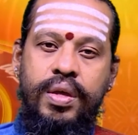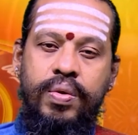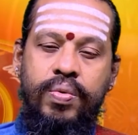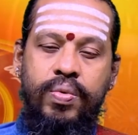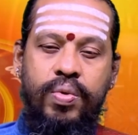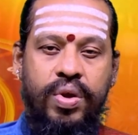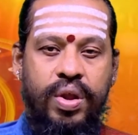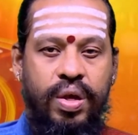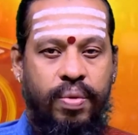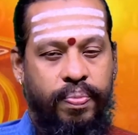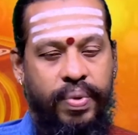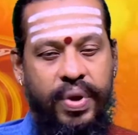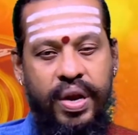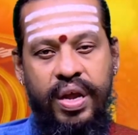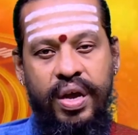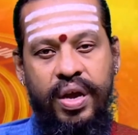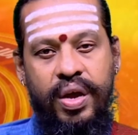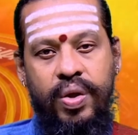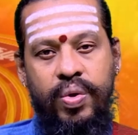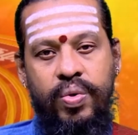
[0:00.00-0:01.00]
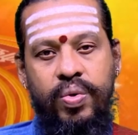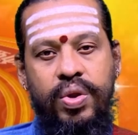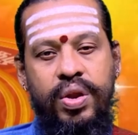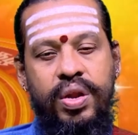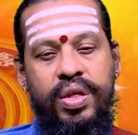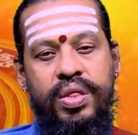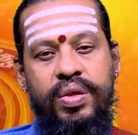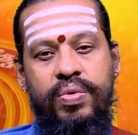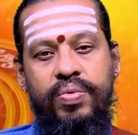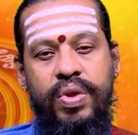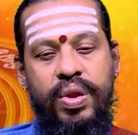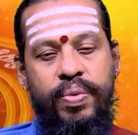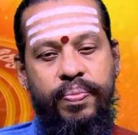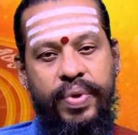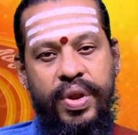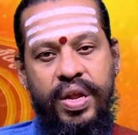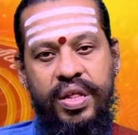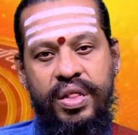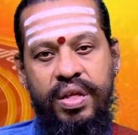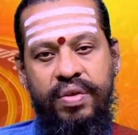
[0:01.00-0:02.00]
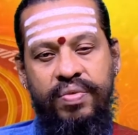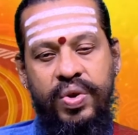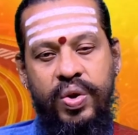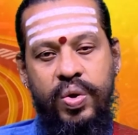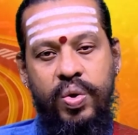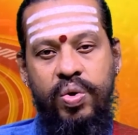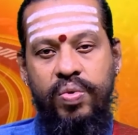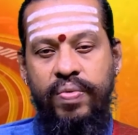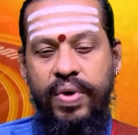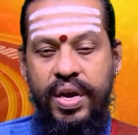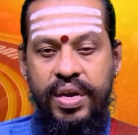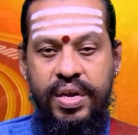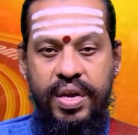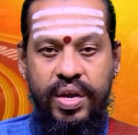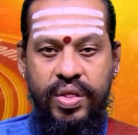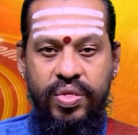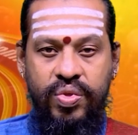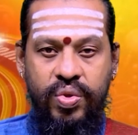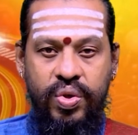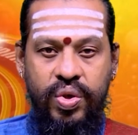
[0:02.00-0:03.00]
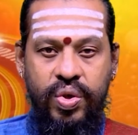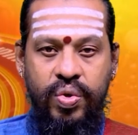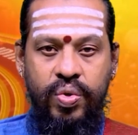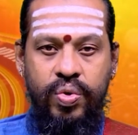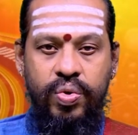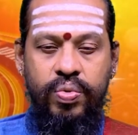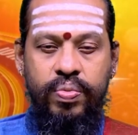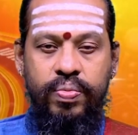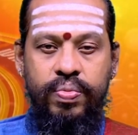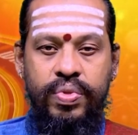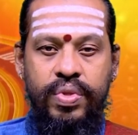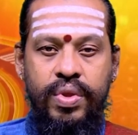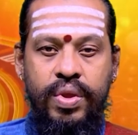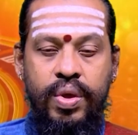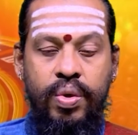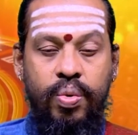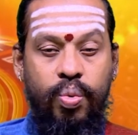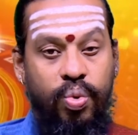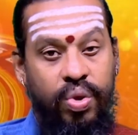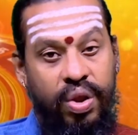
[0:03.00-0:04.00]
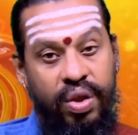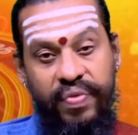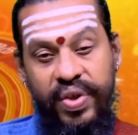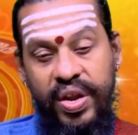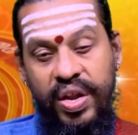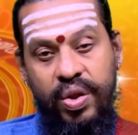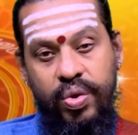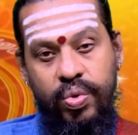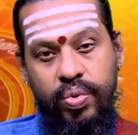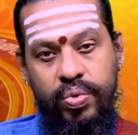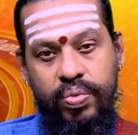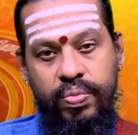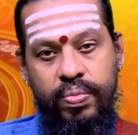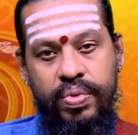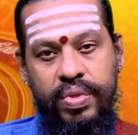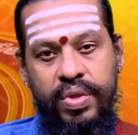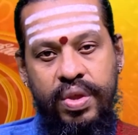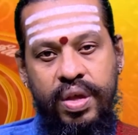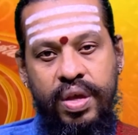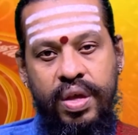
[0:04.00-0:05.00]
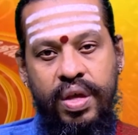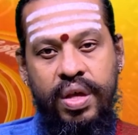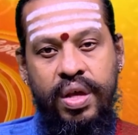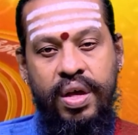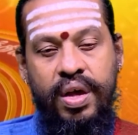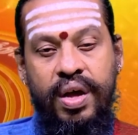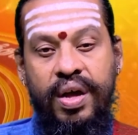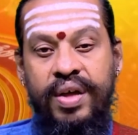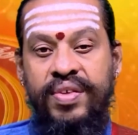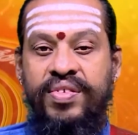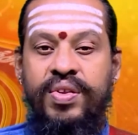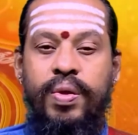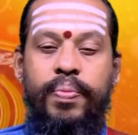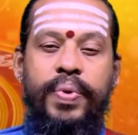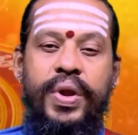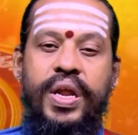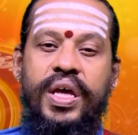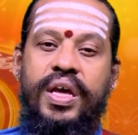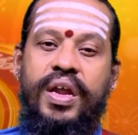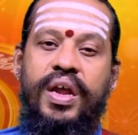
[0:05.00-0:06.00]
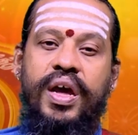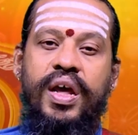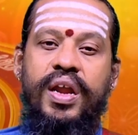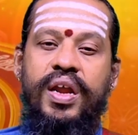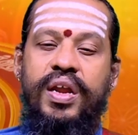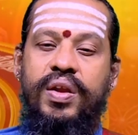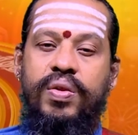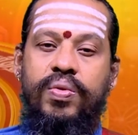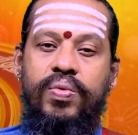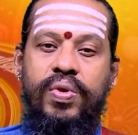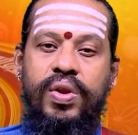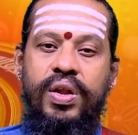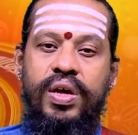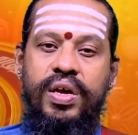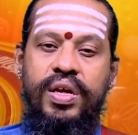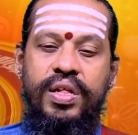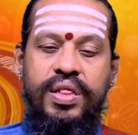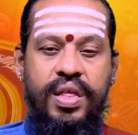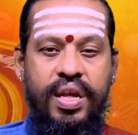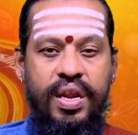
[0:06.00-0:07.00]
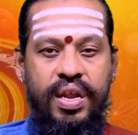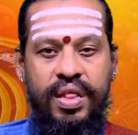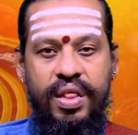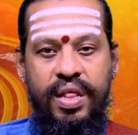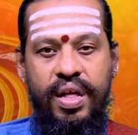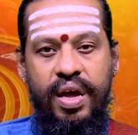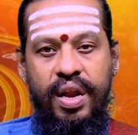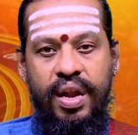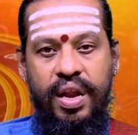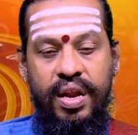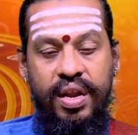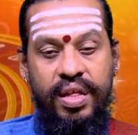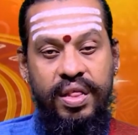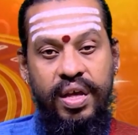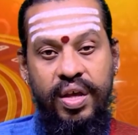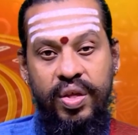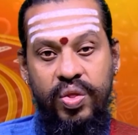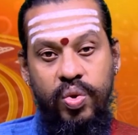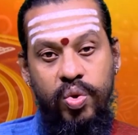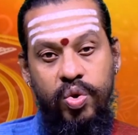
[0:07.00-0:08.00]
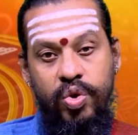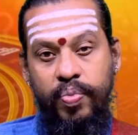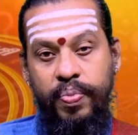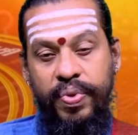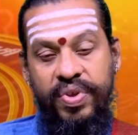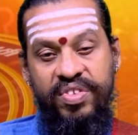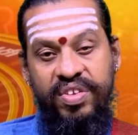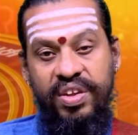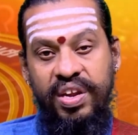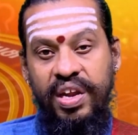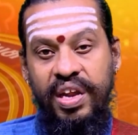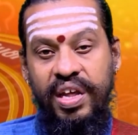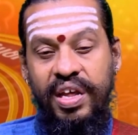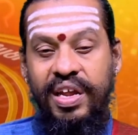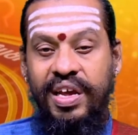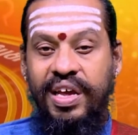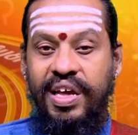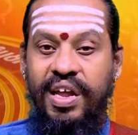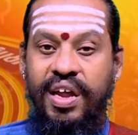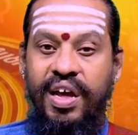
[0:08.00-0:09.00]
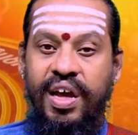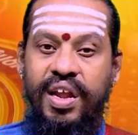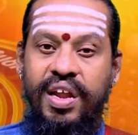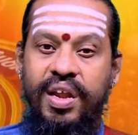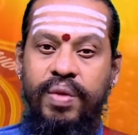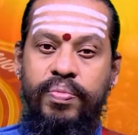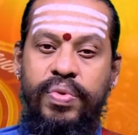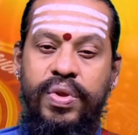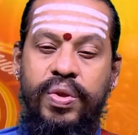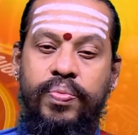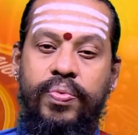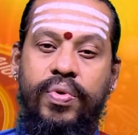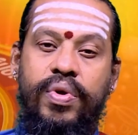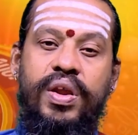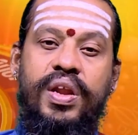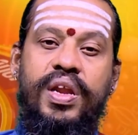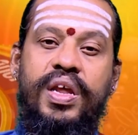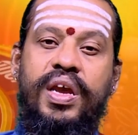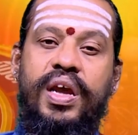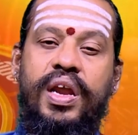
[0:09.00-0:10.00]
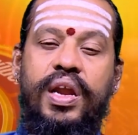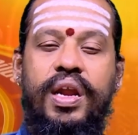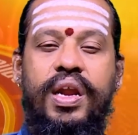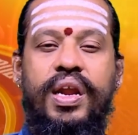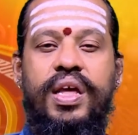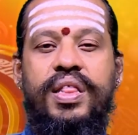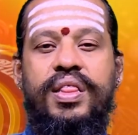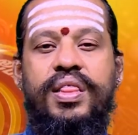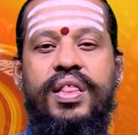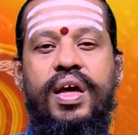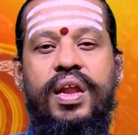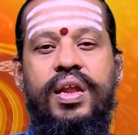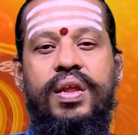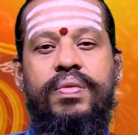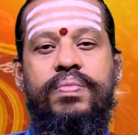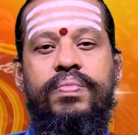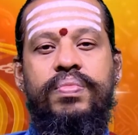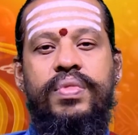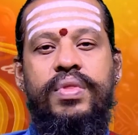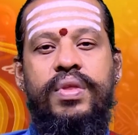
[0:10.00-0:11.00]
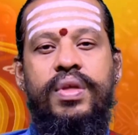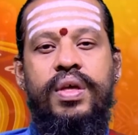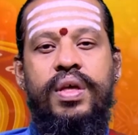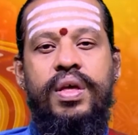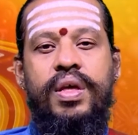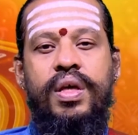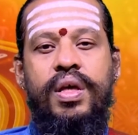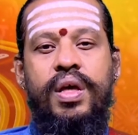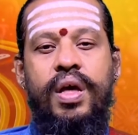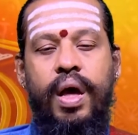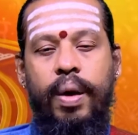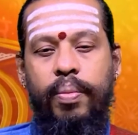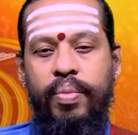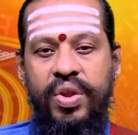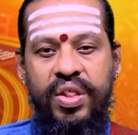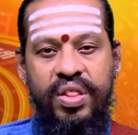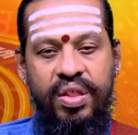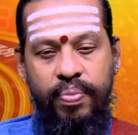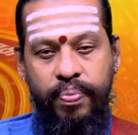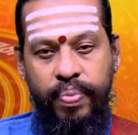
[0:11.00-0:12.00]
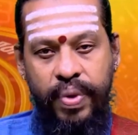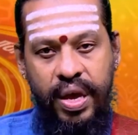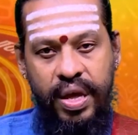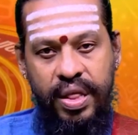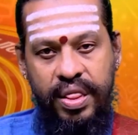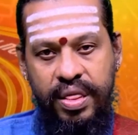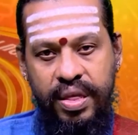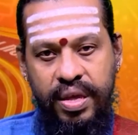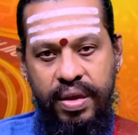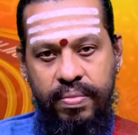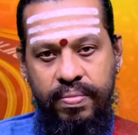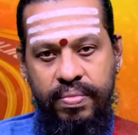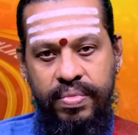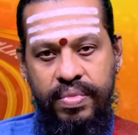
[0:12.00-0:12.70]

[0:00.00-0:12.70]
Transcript: உங்களுடைய பிள்ளைகளோ அல்லது உடன் பிறந்தவர்களோ வாழ்க்கை துணையோ உறவினரோ கஷ்டப்படுகிறார் என்று உங்களுக்கு தெரிந்தால் அல்லது ஏதோ ஒரு பிரச்சனையில் இருக்கிறார் என்பது போல நீங்கள் நினைத்தால் அமர்ந்து பேசி